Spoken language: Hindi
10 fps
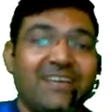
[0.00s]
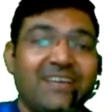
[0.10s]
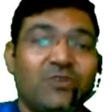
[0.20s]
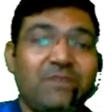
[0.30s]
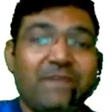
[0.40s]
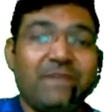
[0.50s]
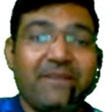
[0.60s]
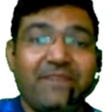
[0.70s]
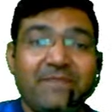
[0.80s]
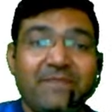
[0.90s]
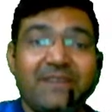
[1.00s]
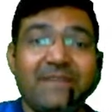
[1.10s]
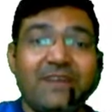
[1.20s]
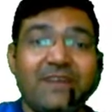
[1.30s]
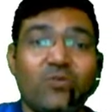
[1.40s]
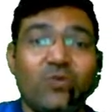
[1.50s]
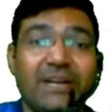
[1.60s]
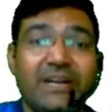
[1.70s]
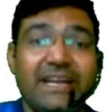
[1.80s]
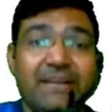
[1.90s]
क्योंकि प्रेफरेबल हमारा
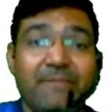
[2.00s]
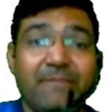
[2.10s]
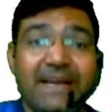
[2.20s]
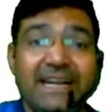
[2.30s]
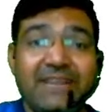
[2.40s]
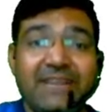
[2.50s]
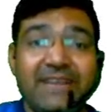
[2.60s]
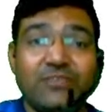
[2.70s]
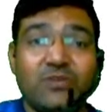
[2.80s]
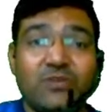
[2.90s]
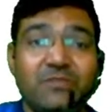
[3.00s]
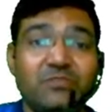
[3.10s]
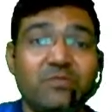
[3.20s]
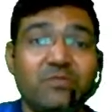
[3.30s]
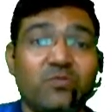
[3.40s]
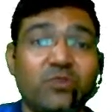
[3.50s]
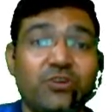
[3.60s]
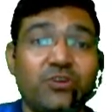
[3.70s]
ऑलरेडी कंपेरेटिव है तो हम इसमें मोर